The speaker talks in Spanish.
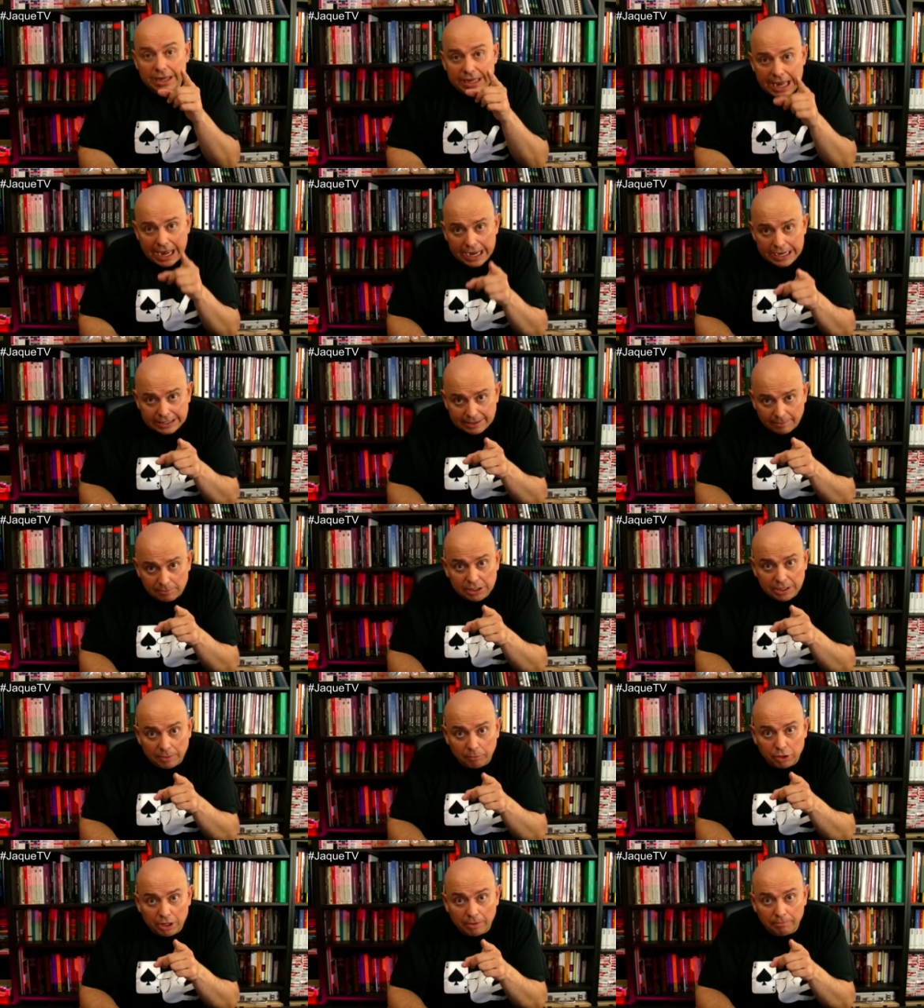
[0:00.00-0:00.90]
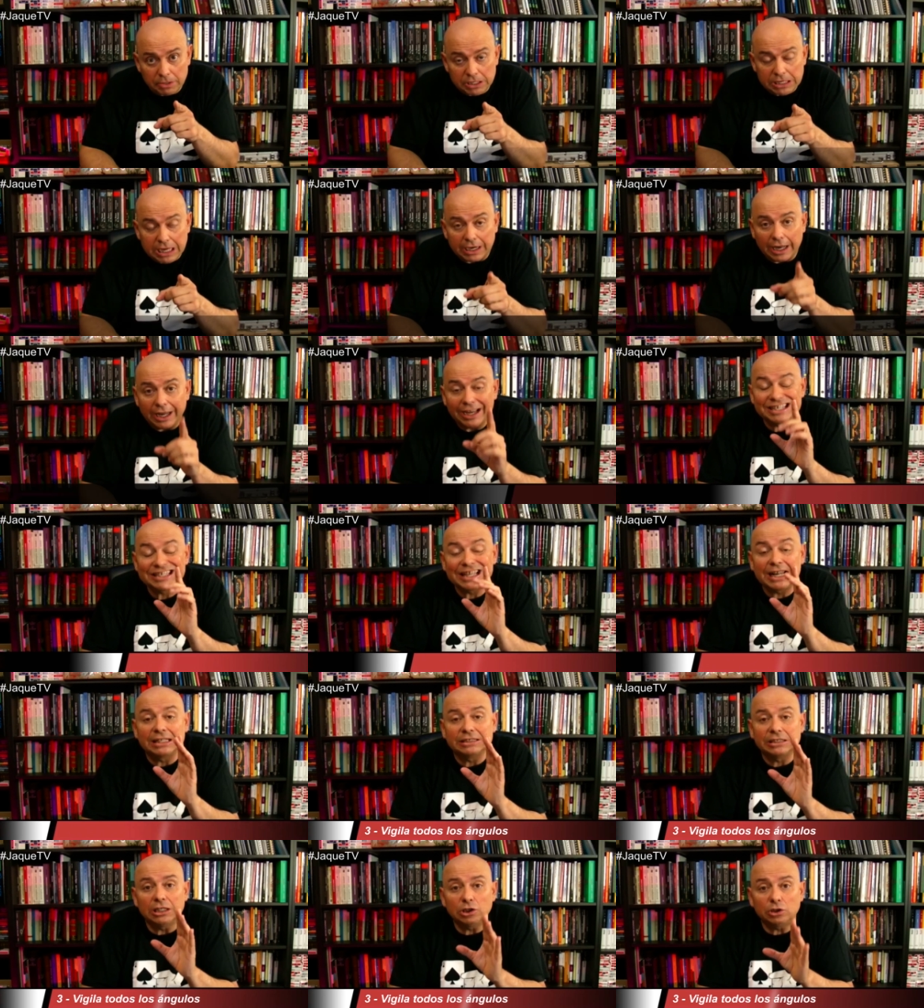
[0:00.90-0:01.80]
Y ahí también te pueden pillar. Hay que
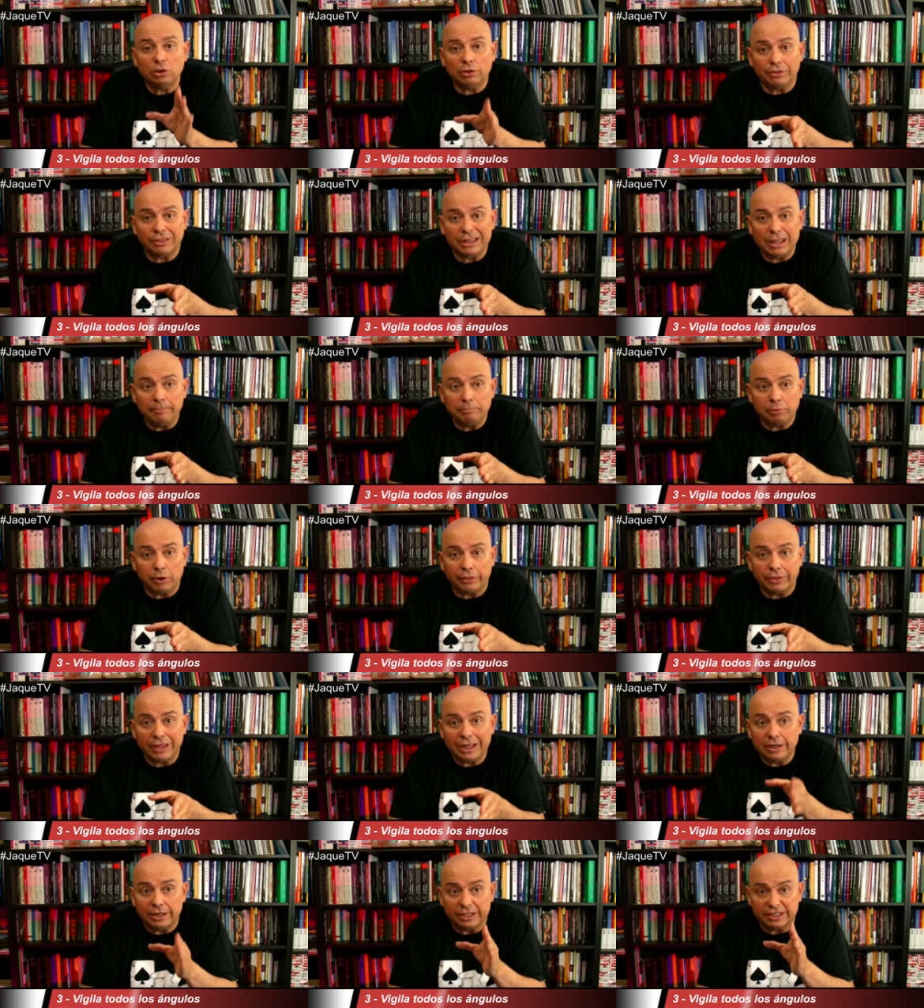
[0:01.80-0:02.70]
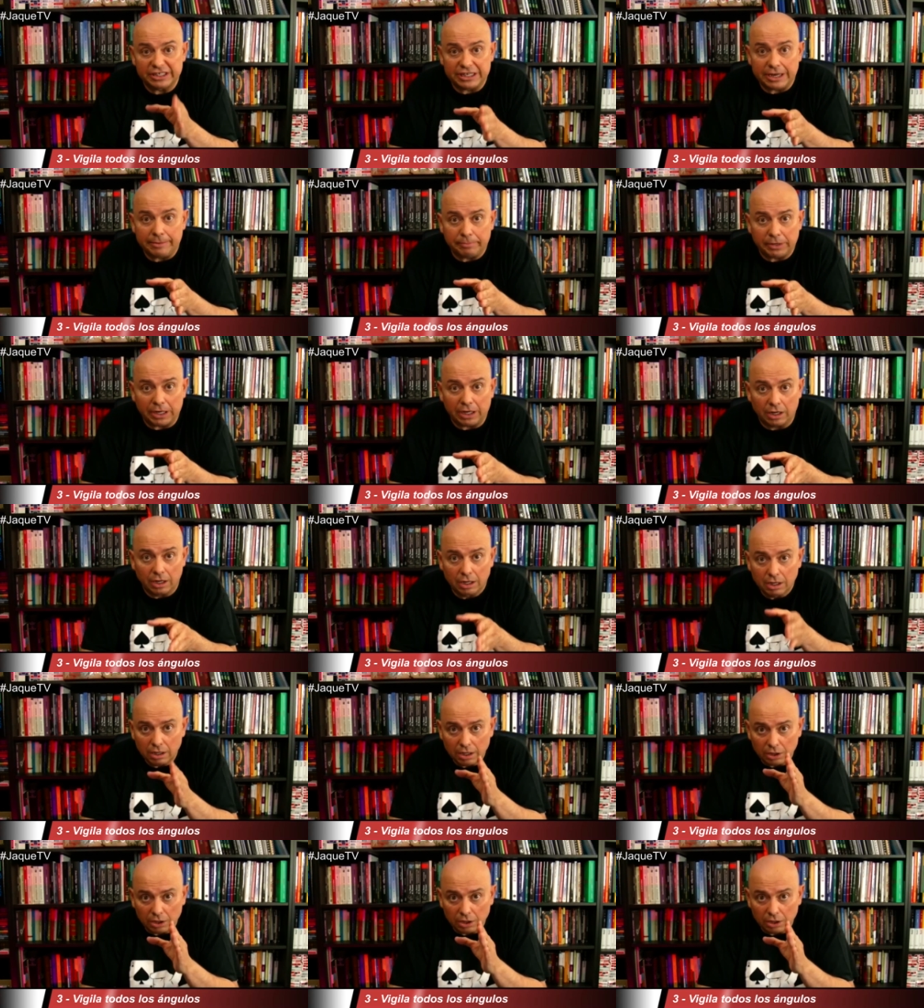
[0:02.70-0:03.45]
estar atento 100% siempre.